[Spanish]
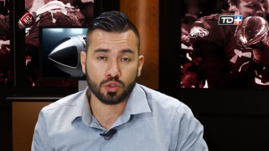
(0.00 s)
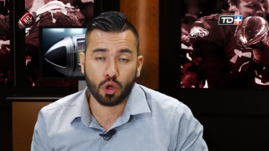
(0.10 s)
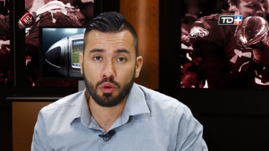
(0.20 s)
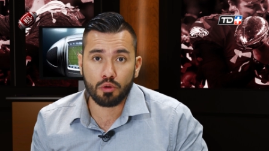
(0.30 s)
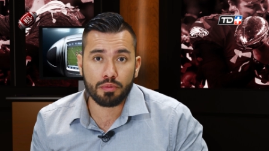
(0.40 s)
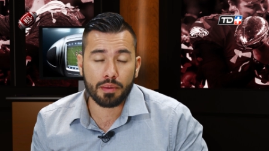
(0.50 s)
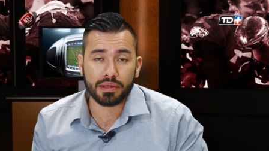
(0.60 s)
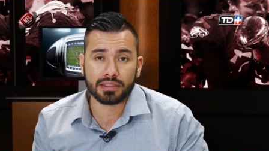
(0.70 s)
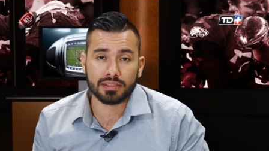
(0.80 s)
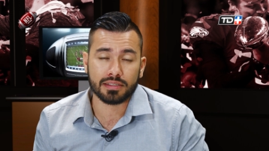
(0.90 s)
Todo muy bien
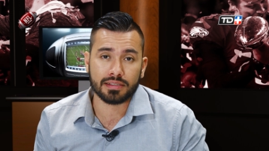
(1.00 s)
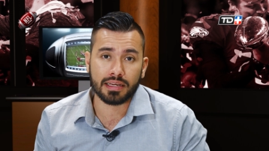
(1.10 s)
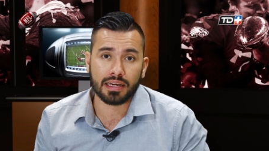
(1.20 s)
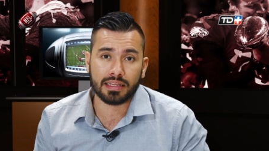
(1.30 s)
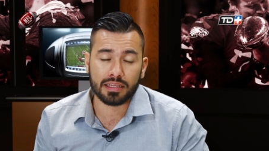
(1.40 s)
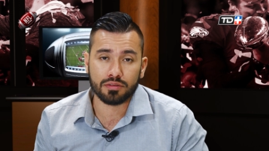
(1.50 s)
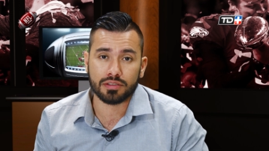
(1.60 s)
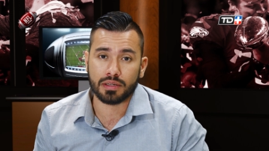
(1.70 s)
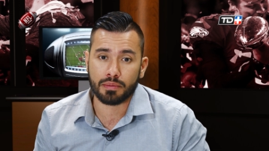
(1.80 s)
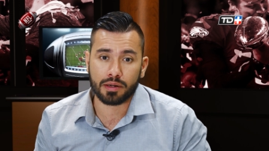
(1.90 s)
mientras estén ganando,
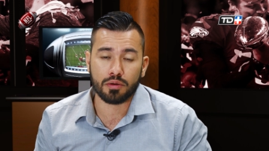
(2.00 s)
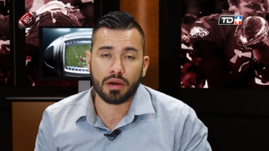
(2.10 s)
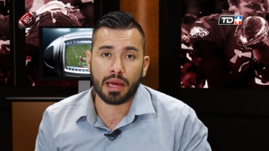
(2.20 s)
sin embargo,